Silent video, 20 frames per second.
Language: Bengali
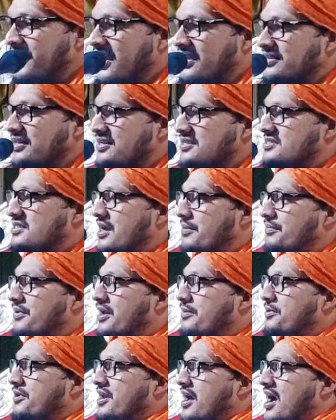বেরাদের ইসলাম
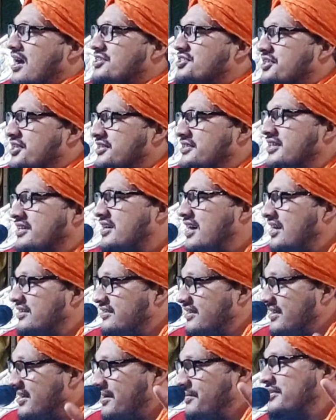আশিকদের
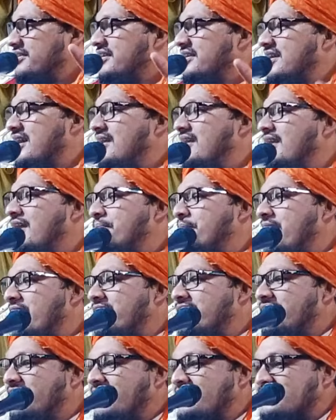কাতারে আমাদেরকে আল্লাহ
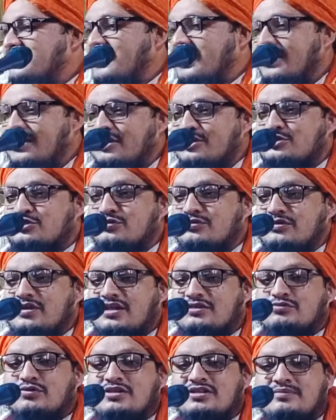পাক রেখেছেন আহলে
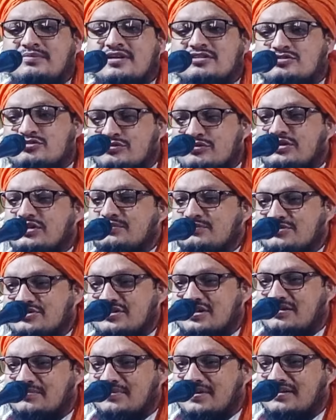সুন্নাত ওয়াল জামাত সুন্নি
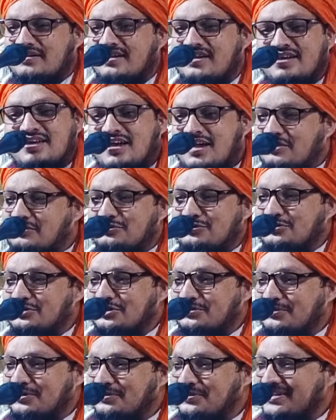মুসলমান একটু
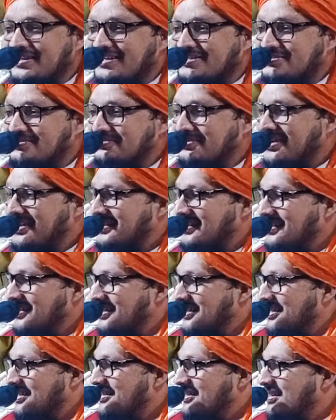জোরে বলবেন না সুহান
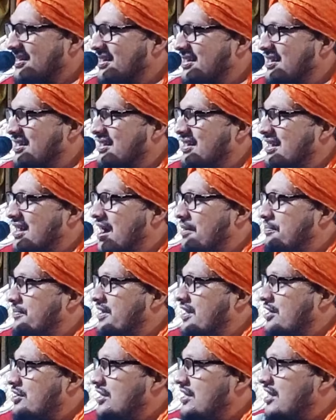আল্লাহ
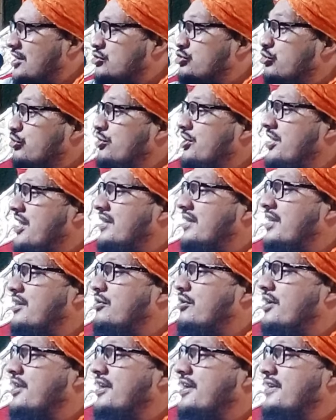আপনারা আল্লাহর
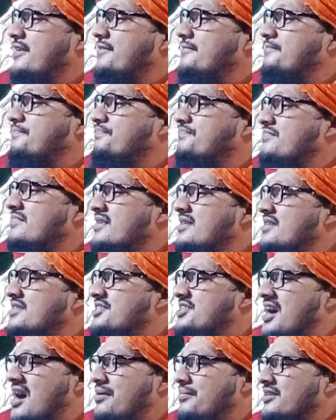আদায় করেন
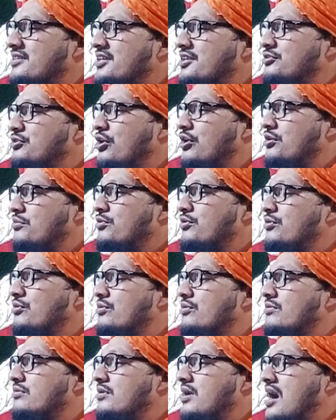যে আমাদের ধর্ম
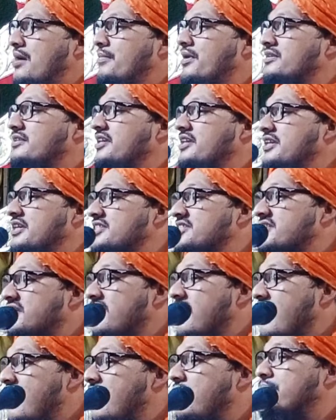আমাদের
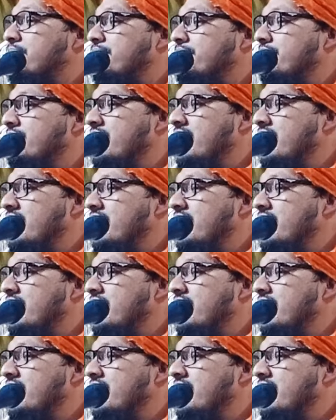ইসলাম